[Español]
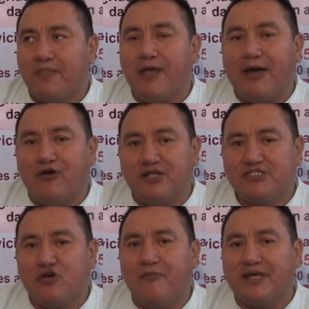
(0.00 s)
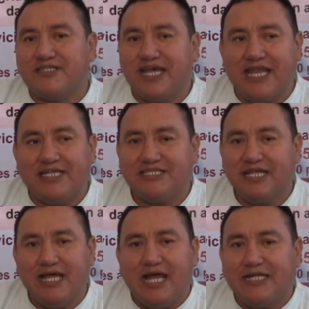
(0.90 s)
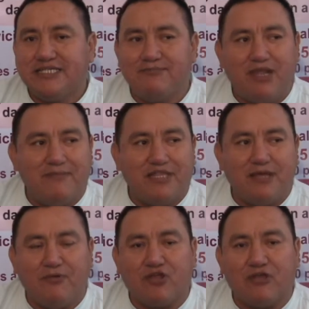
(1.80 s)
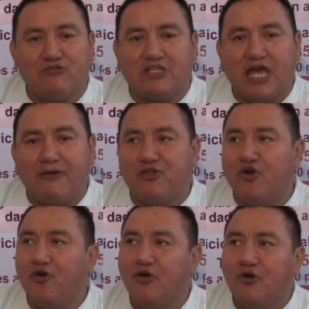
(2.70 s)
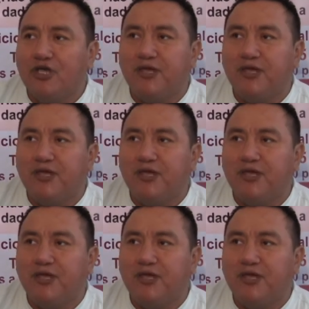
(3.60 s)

valores comerciales simplemente porque usted abrió